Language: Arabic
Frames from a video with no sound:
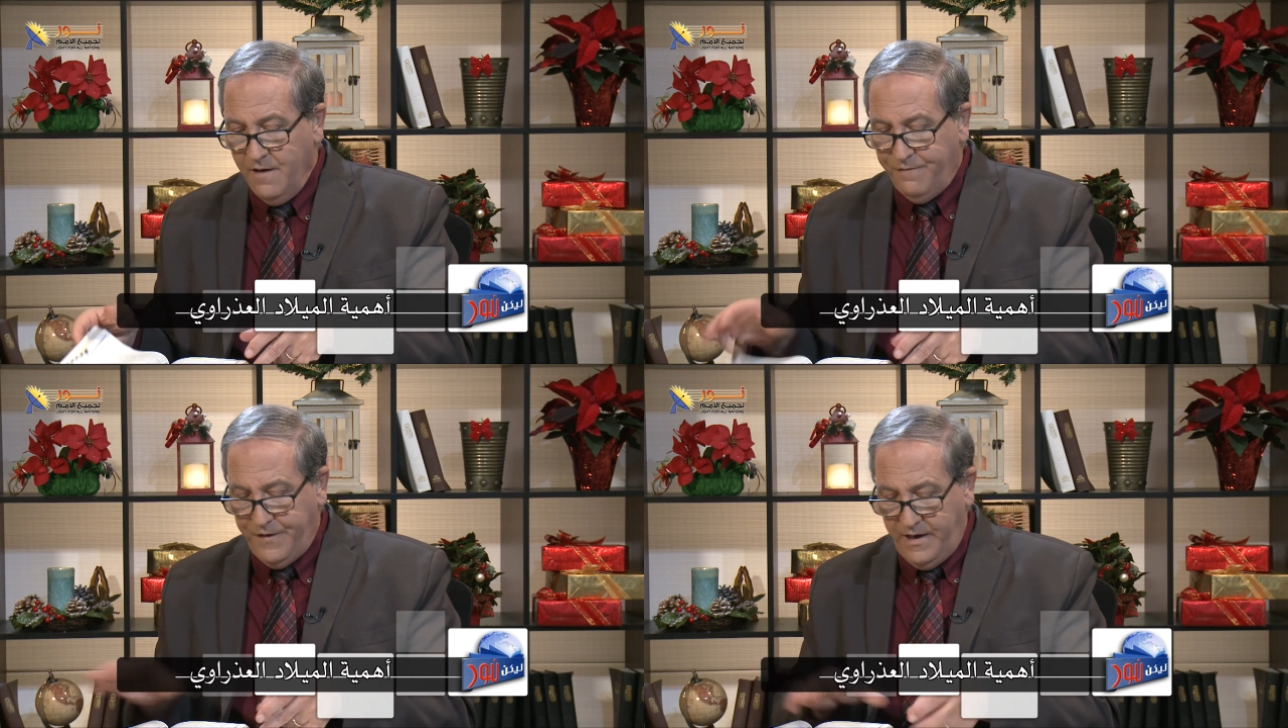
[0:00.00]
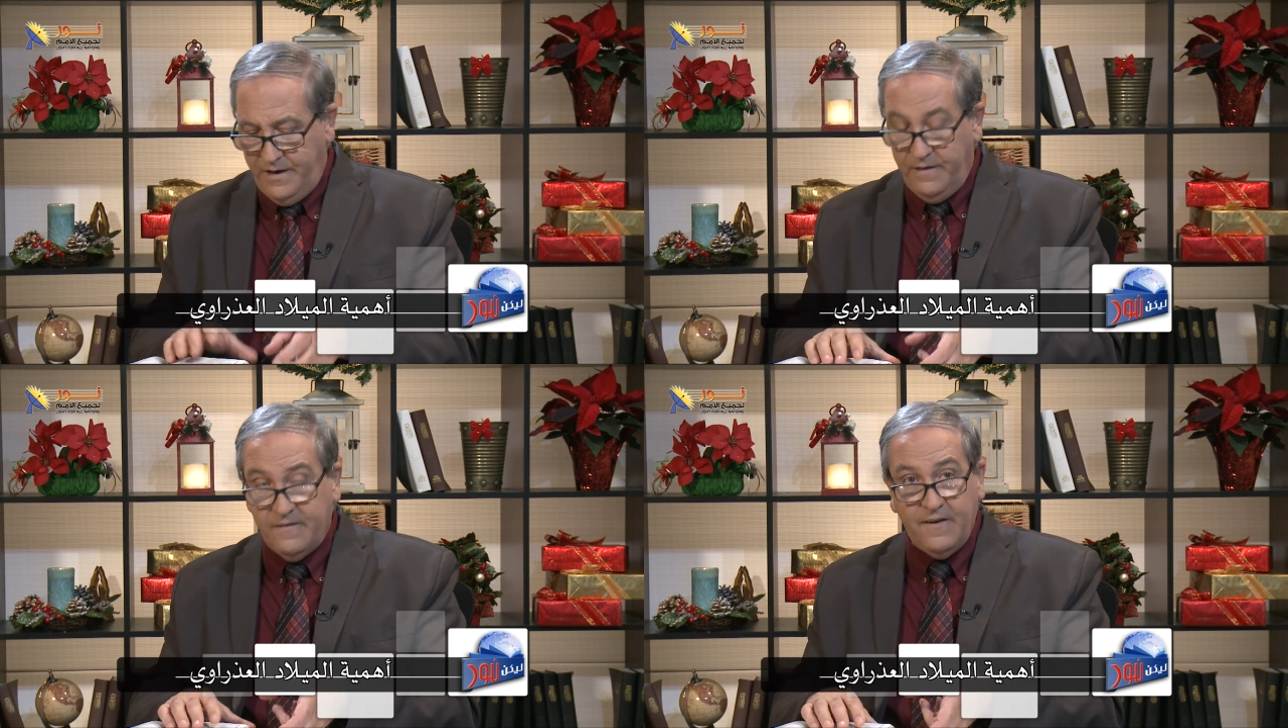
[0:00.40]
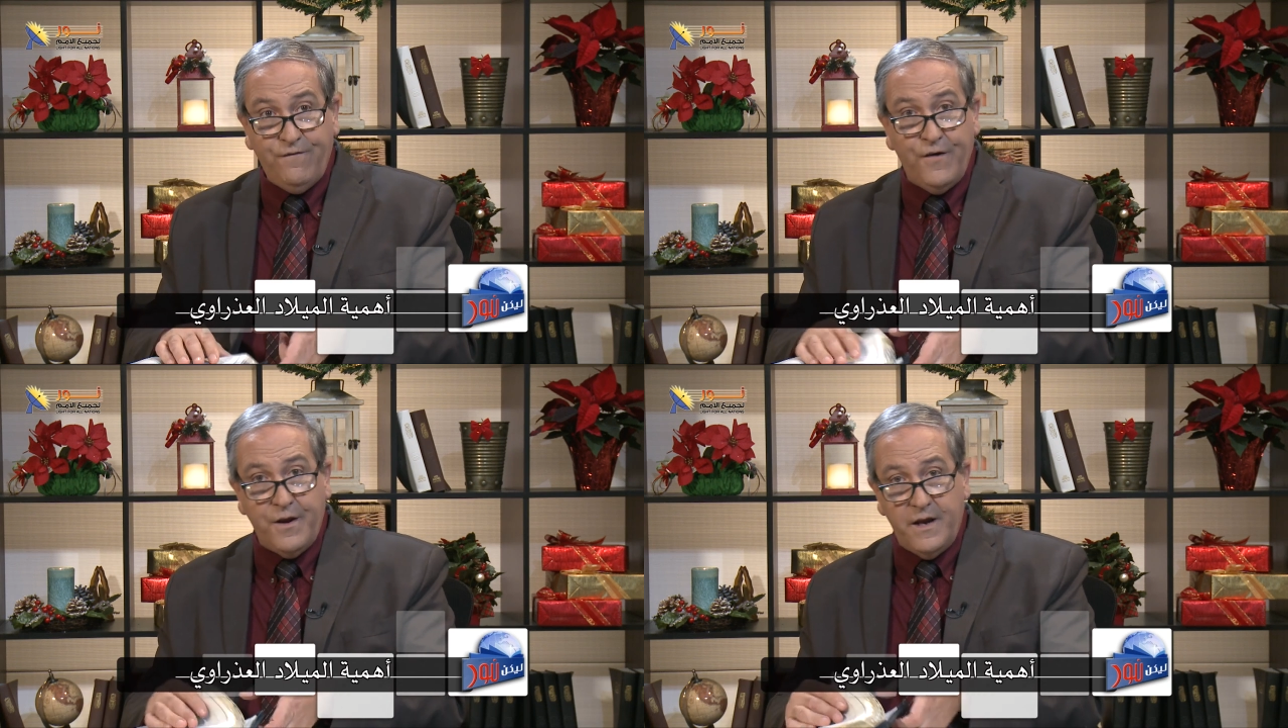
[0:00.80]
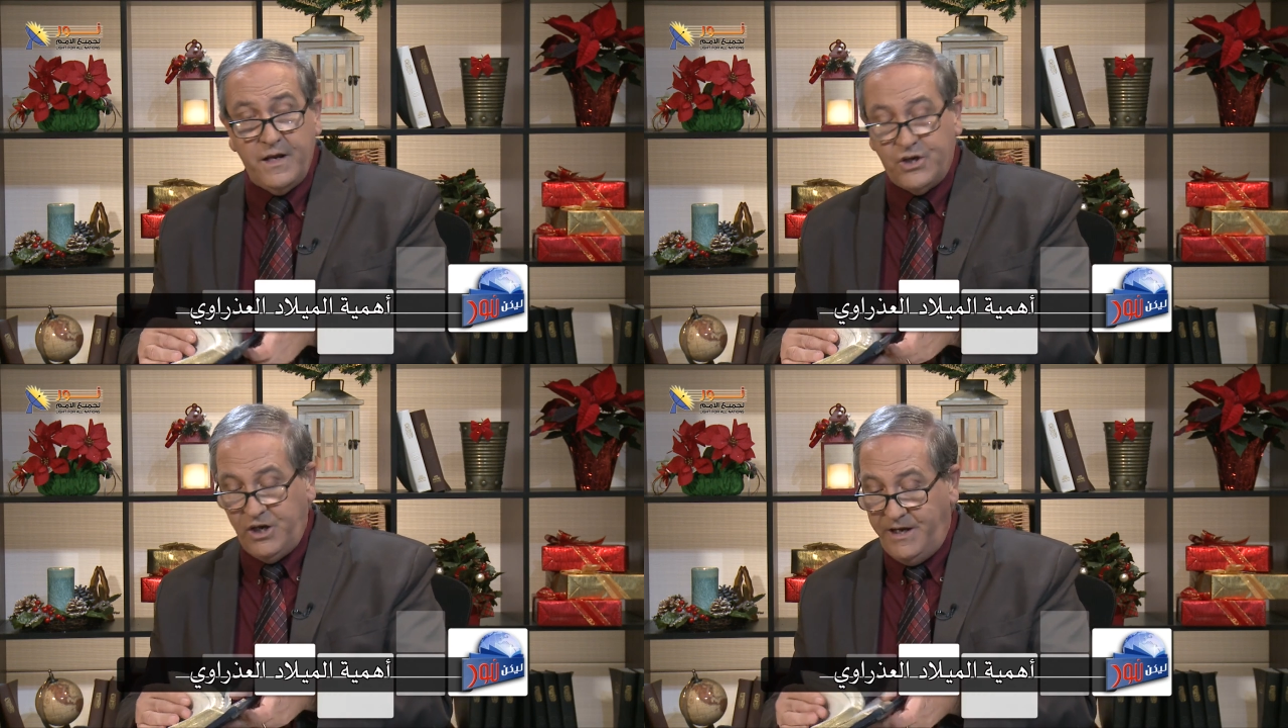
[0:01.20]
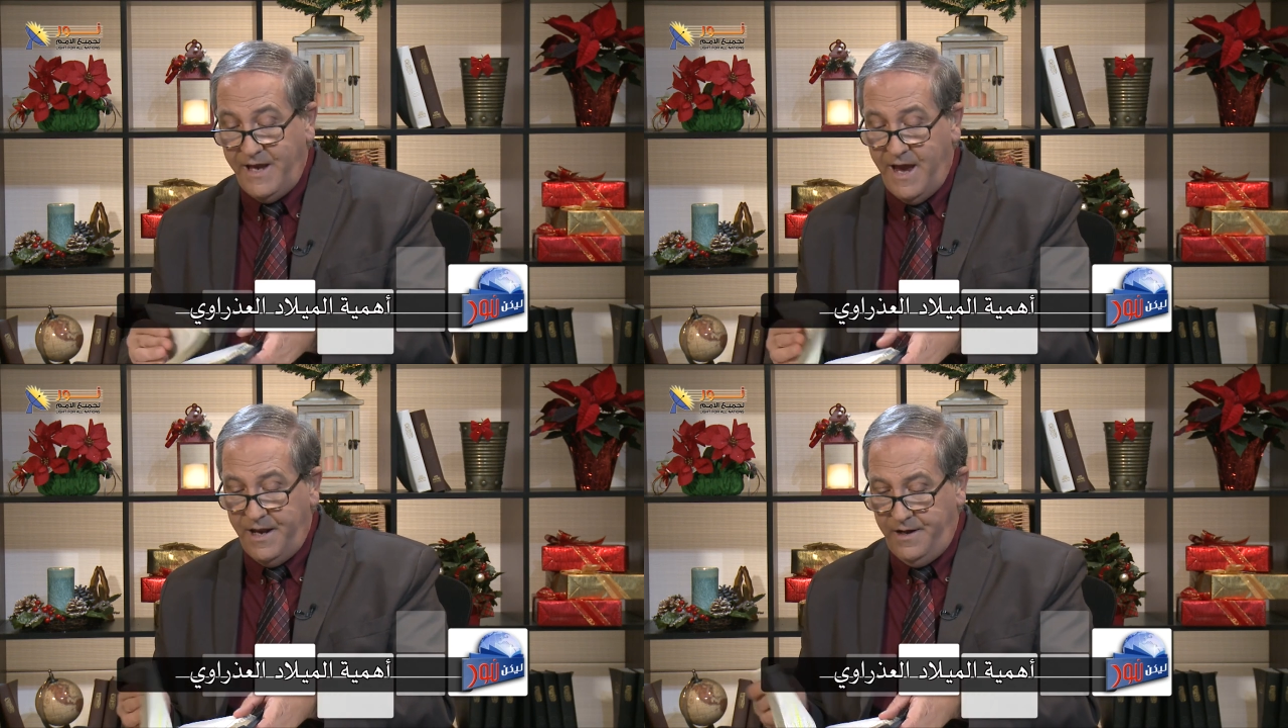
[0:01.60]
في سفر
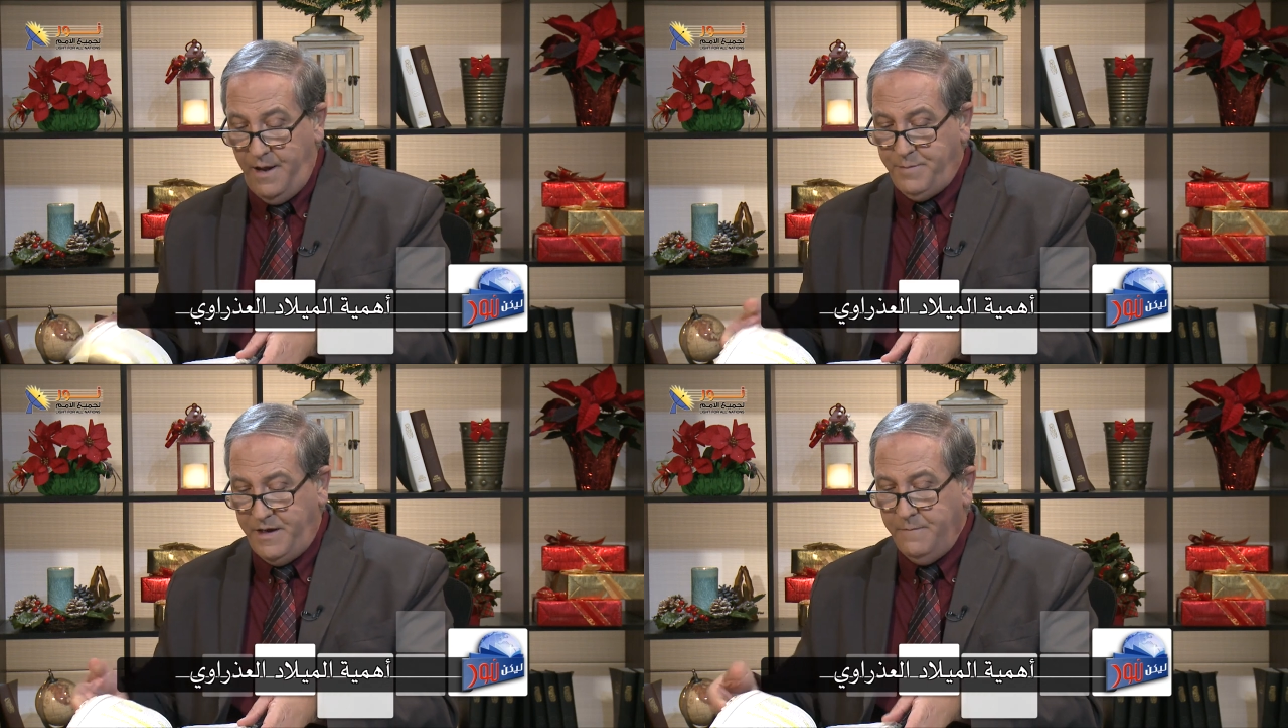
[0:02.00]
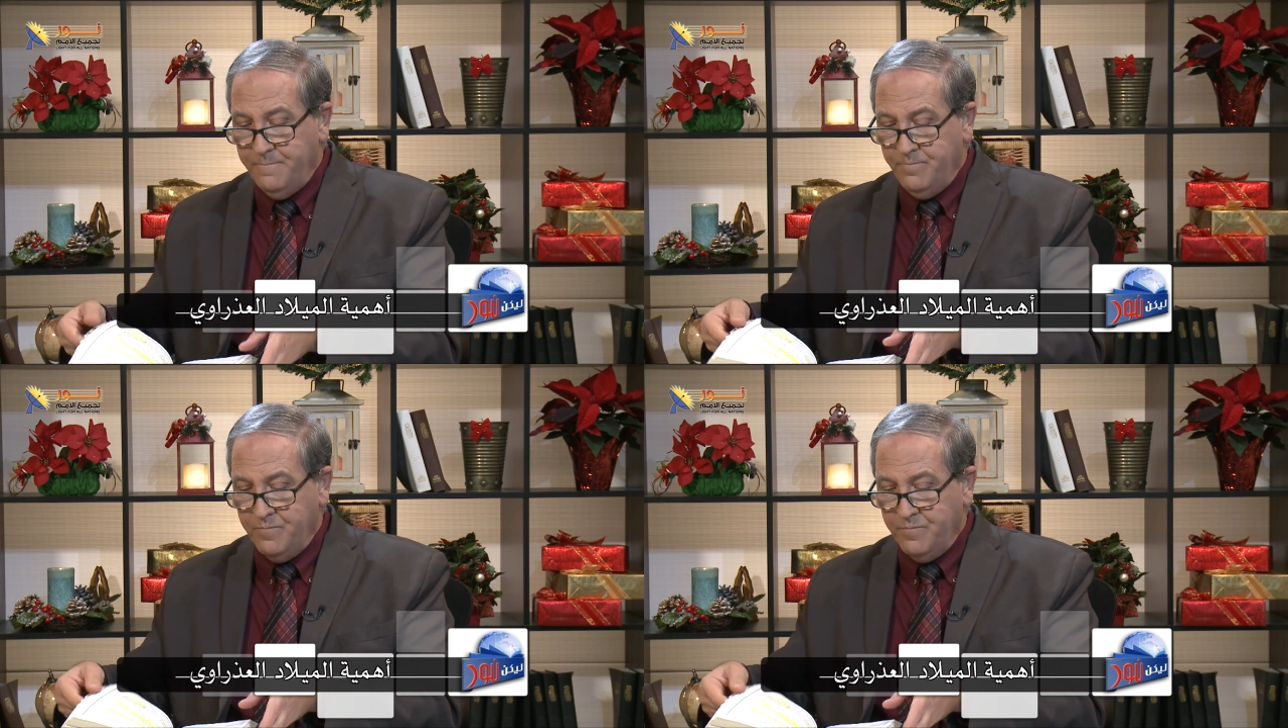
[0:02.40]
إشعياء النبي